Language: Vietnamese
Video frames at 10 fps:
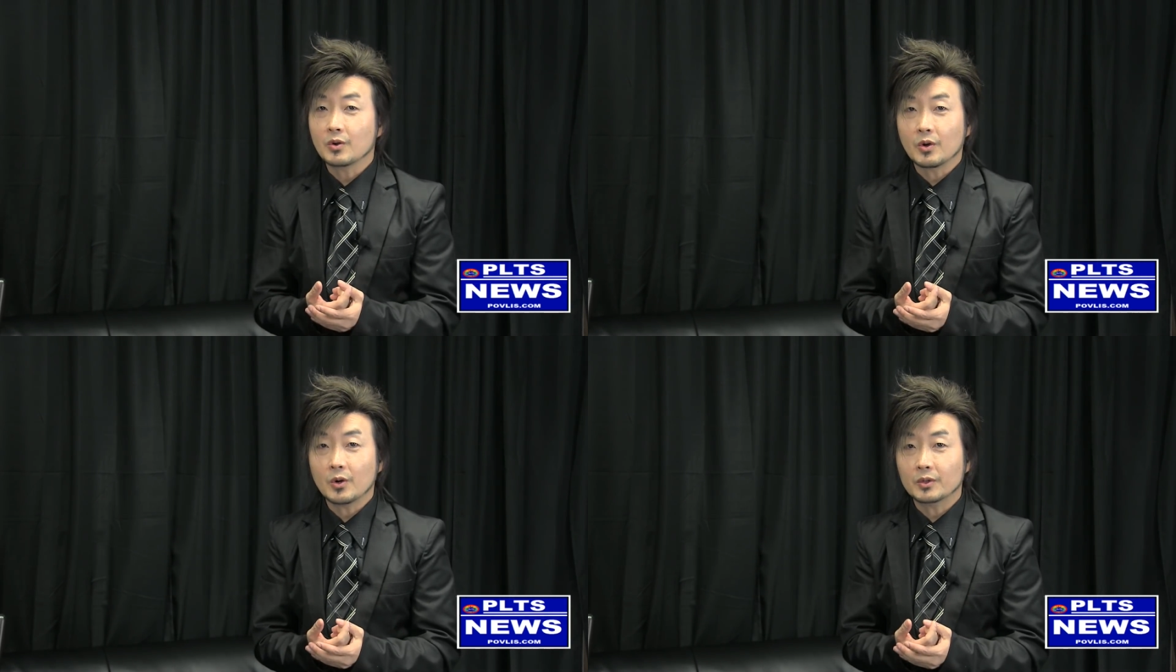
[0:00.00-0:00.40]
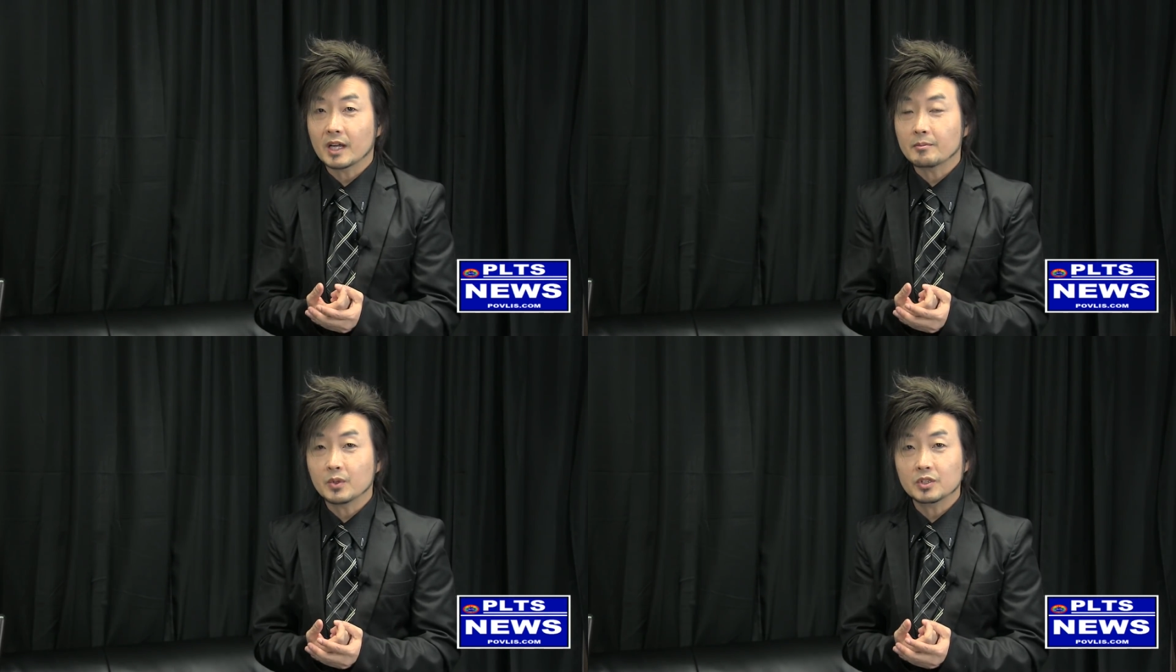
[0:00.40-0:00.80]
cổng hong
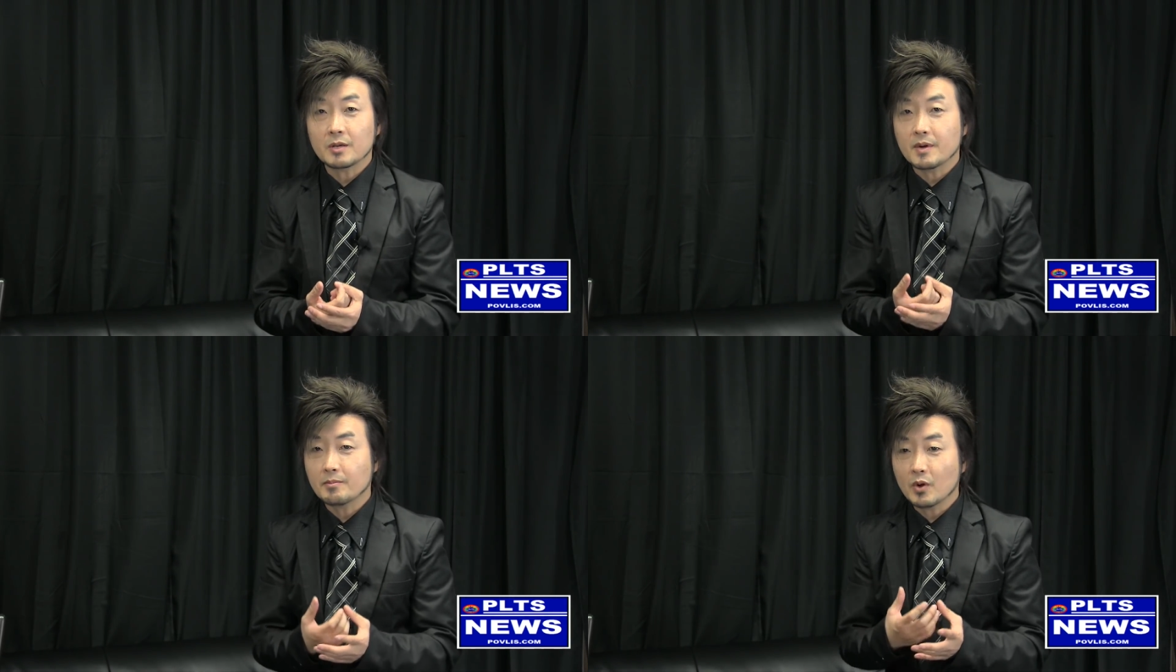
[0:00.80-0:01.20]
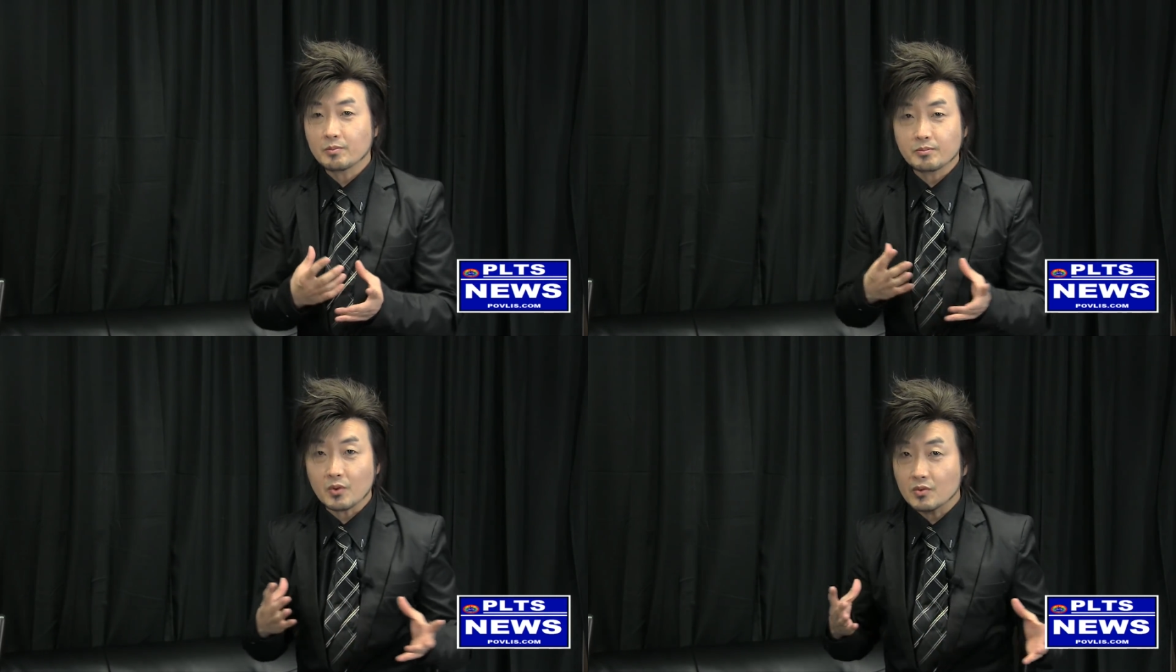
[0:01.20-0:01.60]
nản mong tí mà
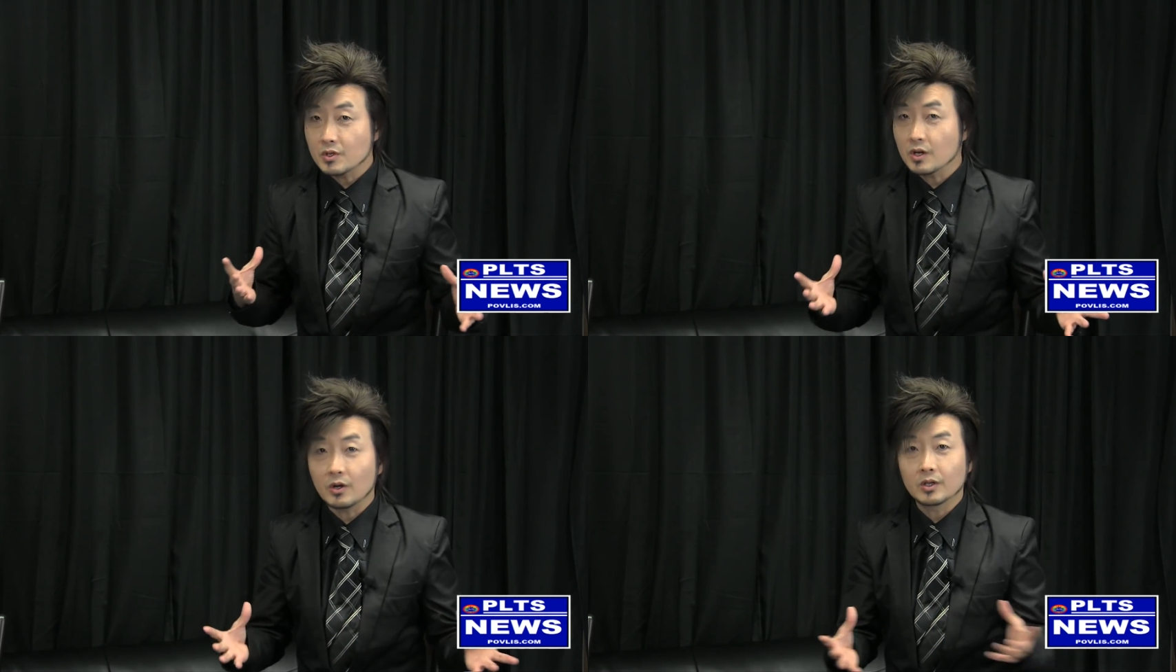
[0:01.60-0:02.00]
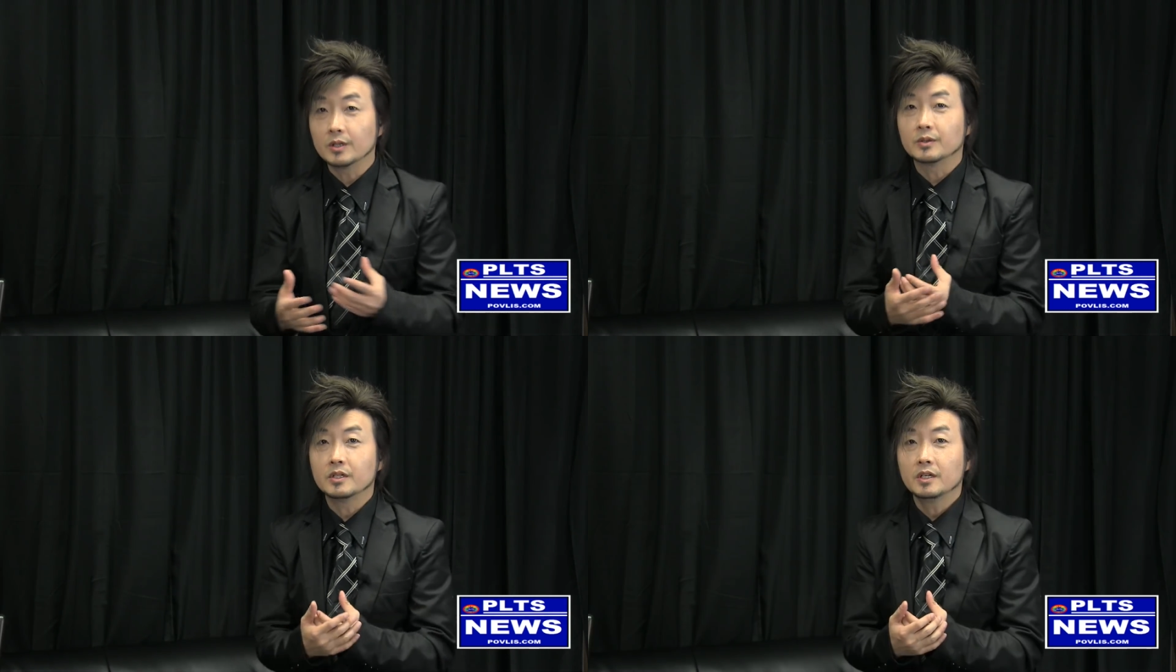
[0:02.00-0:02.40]
mong bụng go lo